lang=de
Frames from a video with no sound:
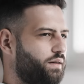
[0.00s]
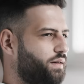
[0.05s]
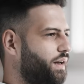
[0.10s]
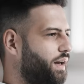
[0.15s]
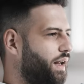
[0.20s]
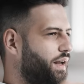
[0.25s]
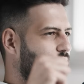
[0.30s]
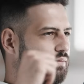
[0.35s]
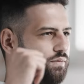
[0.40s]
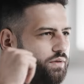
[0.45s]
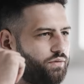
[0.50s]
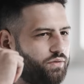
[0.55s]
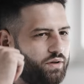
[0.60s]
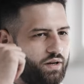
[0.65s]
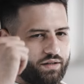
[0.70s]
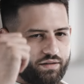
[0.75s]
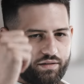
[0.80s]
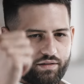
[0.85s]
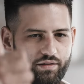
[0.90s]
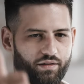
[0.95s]
dann hätten wir
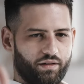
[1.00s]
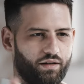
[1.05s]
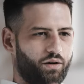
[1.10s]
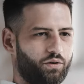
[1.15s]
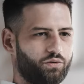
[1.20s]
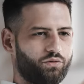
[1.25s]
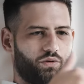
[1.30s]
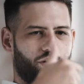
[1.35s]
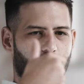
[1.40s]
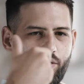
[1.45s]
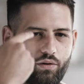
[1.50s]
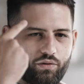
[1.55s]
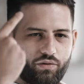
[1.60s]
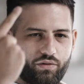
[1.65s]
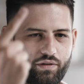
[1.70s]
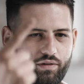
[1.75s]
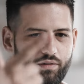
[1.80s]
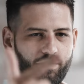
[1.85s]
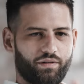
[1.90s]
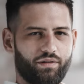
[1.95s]
vielleicht ein
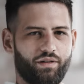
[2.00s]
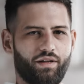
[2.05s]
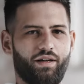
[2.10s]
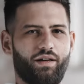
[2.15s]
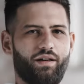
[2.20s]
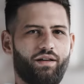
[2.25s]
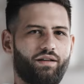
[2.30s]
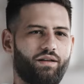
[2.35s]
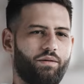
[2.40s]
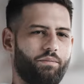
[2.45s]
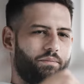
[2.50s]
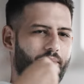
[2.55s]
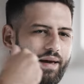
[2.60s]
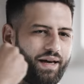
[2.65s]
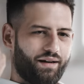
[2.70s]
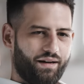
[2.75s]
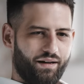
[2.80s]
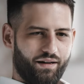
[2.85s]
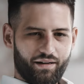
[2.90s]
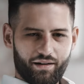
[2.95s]
Autohaus, einen, einen
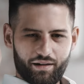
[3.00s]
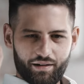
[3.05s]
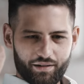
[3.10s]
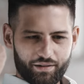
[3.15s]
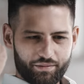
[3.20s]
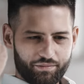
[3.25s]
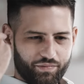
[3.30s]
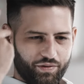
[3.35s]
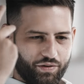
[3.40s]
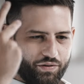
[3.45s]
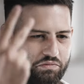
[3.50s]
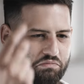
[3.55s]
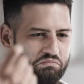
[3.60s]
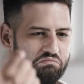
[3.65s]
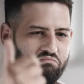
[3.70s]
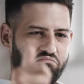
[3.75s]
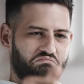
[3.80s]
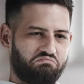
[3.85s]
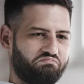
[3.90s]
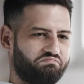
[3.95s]
Bäcker,
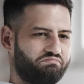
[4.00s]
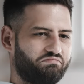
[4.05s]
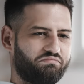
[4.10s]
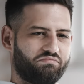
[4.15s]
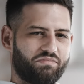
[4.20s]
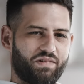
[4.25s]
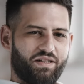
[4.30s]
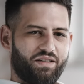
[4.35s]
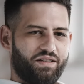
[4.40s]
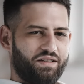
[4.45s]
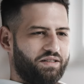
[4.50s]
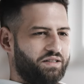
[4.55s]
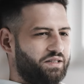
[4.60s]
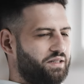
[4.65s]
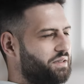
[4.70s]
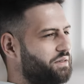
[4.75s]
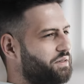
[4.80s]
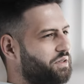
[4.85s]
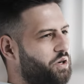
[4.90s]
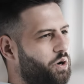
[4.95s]
einen
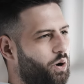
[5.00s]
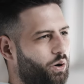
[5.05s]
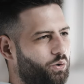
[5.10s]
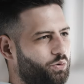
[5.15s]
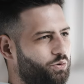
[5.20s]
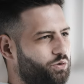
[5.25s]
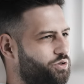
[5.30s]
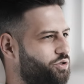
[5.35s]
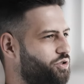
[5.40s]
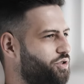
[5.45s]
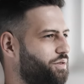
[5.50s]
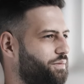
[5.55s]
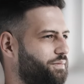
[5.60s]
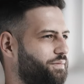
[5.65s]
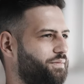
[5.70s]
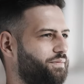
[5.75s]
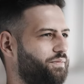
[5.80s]
Coach,